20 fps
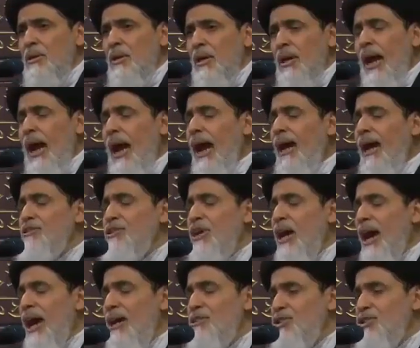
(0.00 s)
الحاج
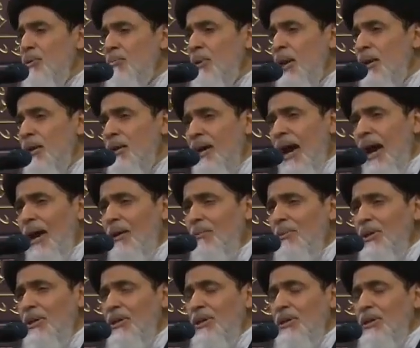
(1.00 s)
هاشم
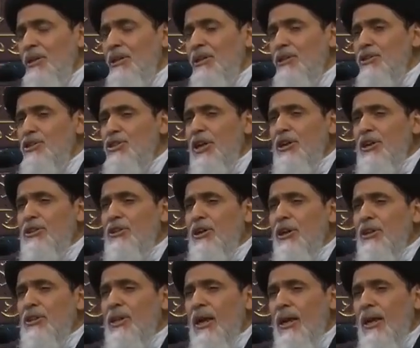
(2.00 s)
الكعبي السيد
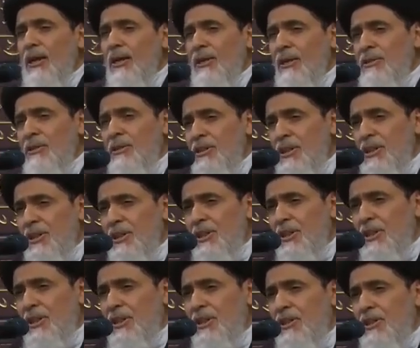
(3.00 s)
رضا
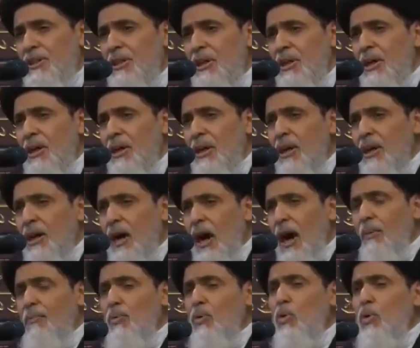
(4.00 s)
الهندي
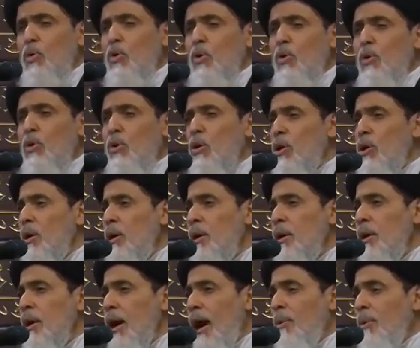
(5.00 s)
أبو
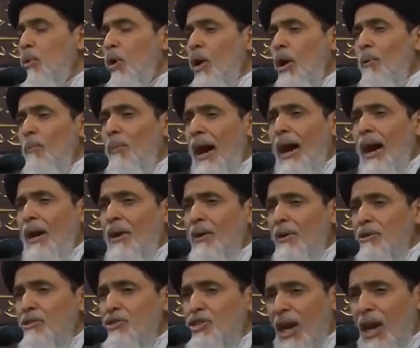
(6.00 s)
أبو
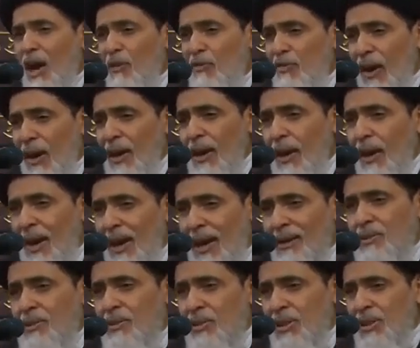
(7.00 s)
البحر جعفر
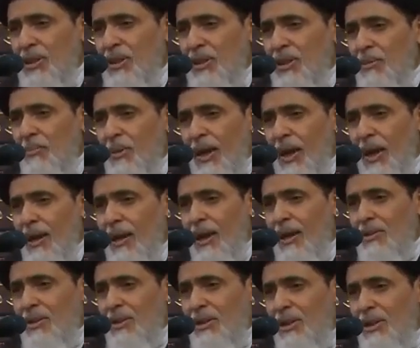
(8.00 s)
الخطي من
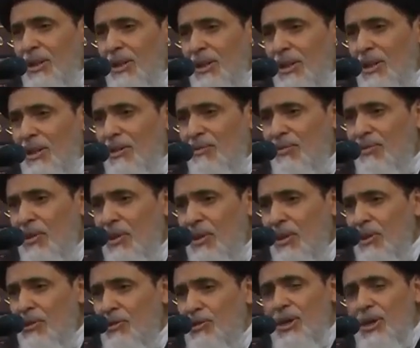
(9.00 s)
القطيف
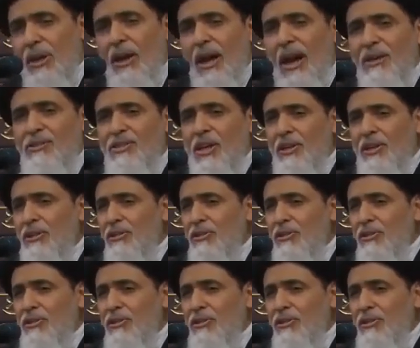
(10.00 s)
شيخ حسن